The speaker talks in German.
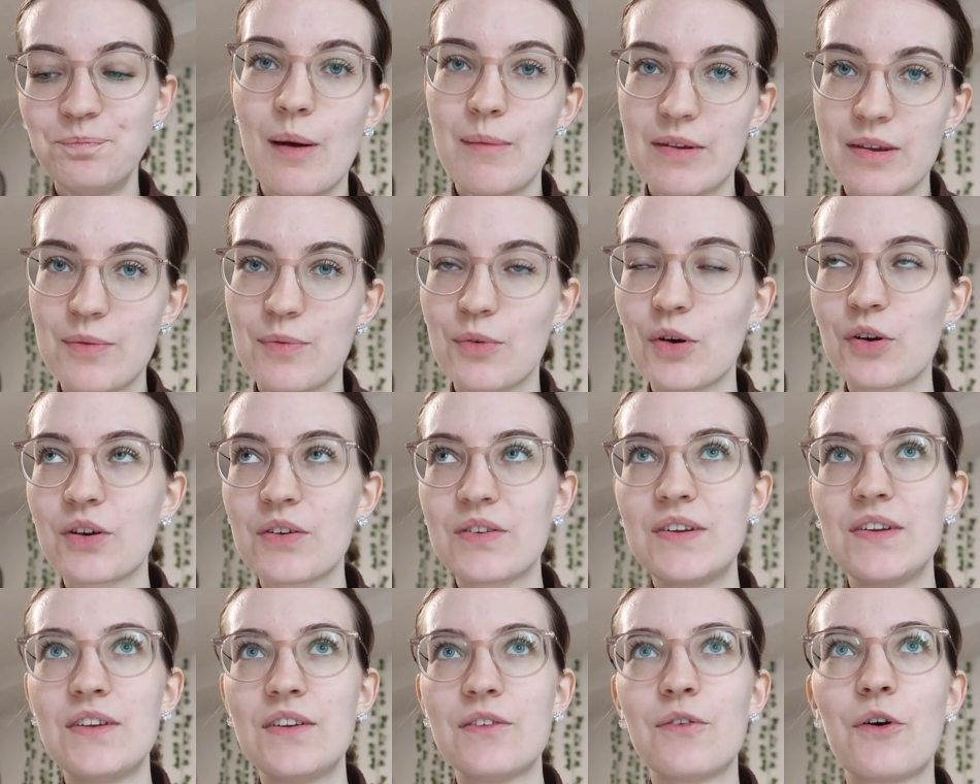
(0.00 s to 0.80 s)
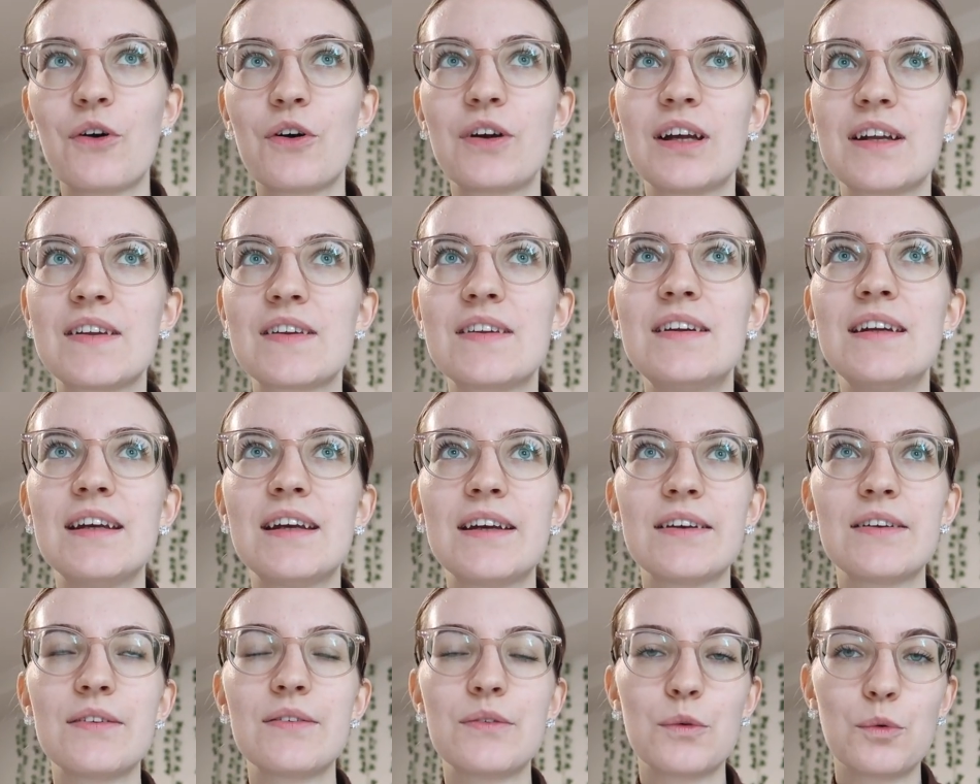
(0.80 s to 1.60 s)
Aber zum Glück ist diese Woche jetzt
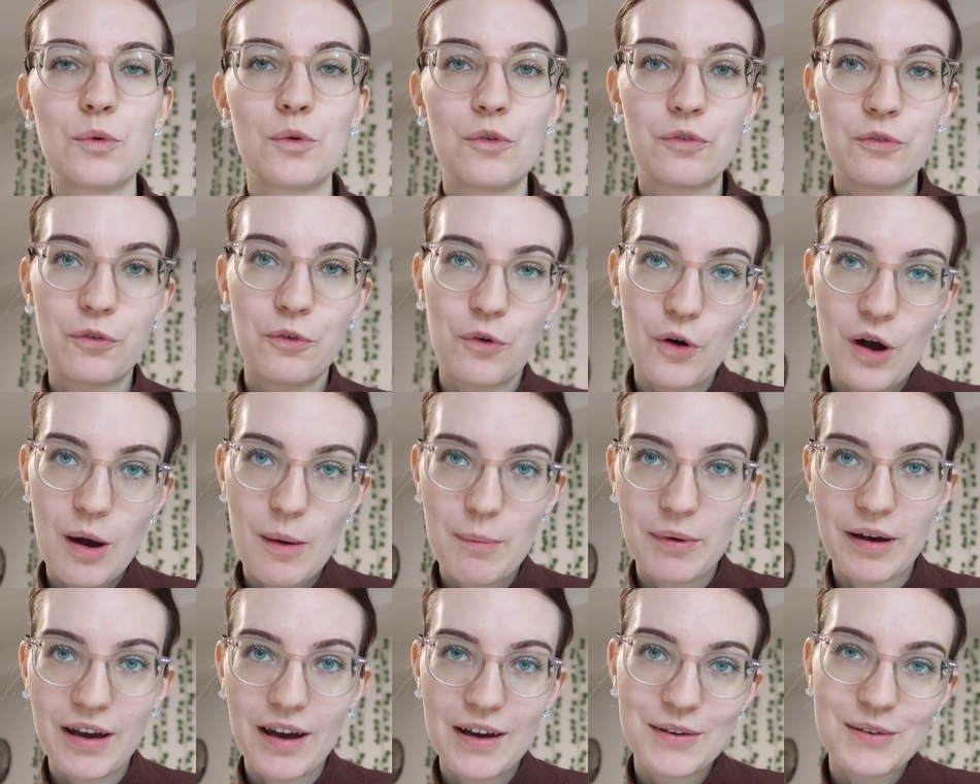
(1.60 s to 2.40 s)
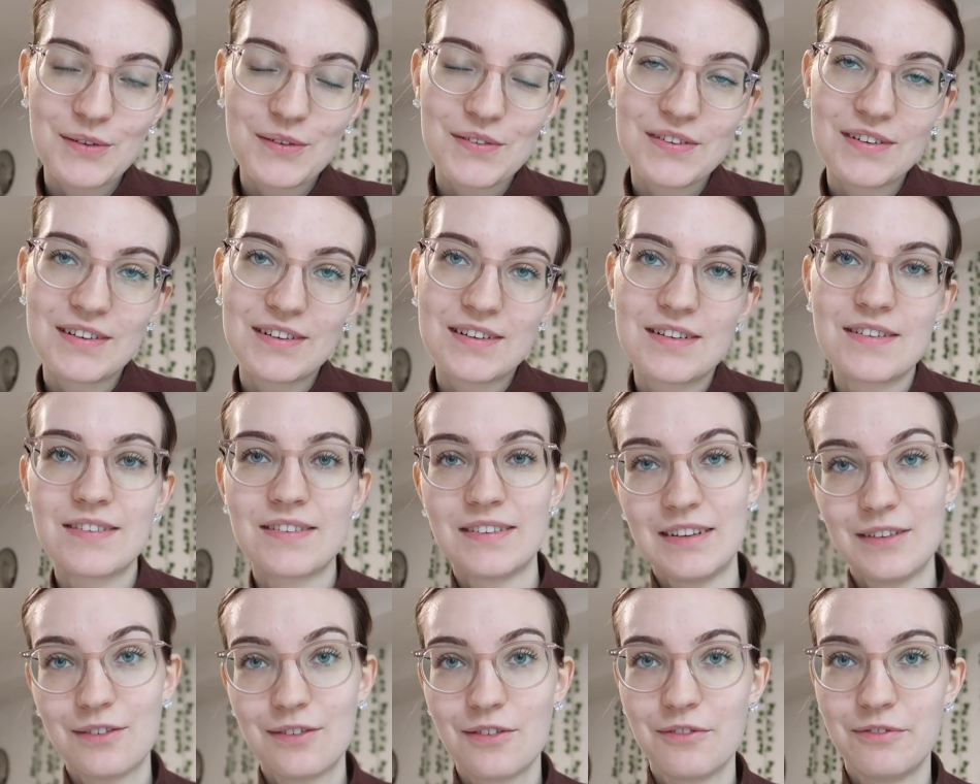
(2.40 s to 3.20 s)
nicht so
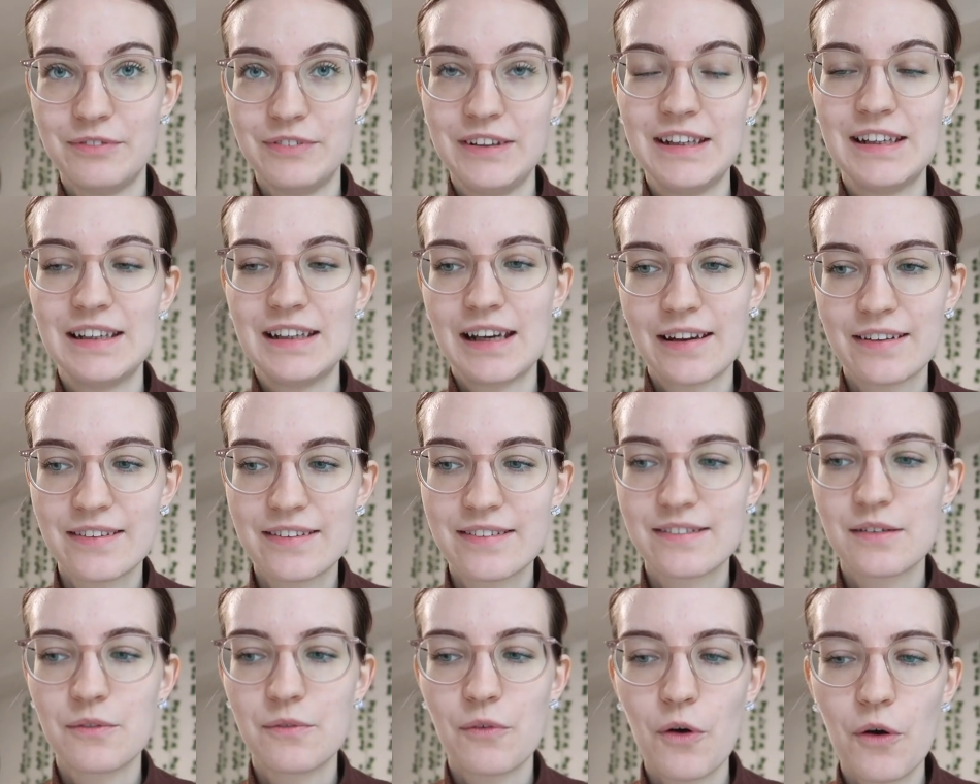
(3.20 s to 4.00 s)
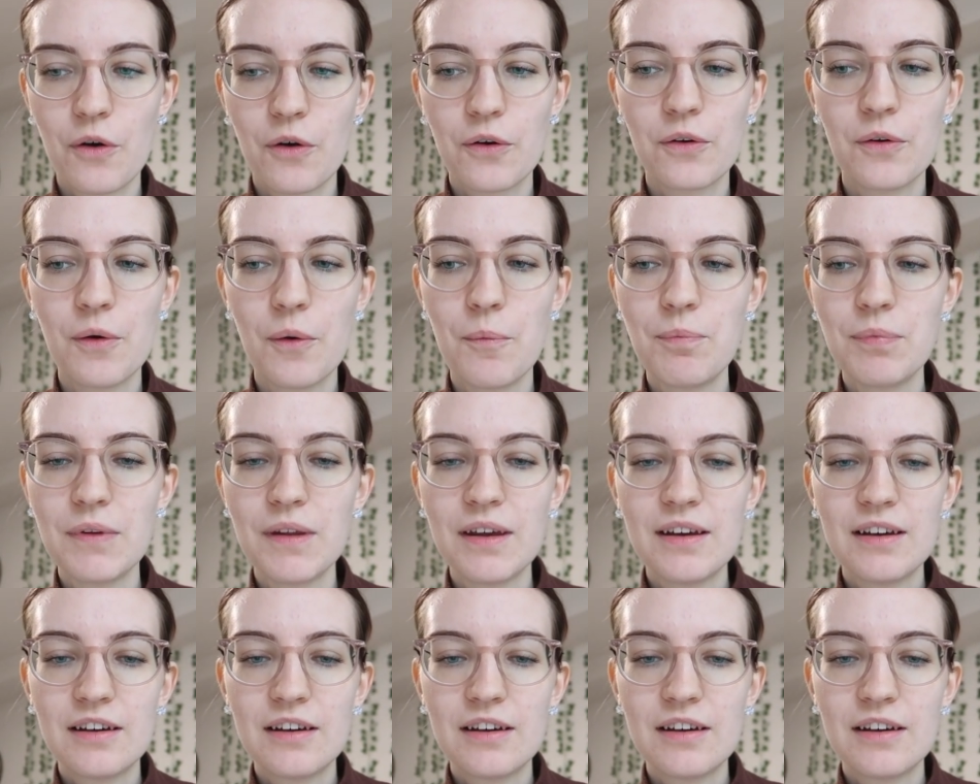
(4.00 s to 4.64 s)
vorbereitungsintensiv wie letzte Woche,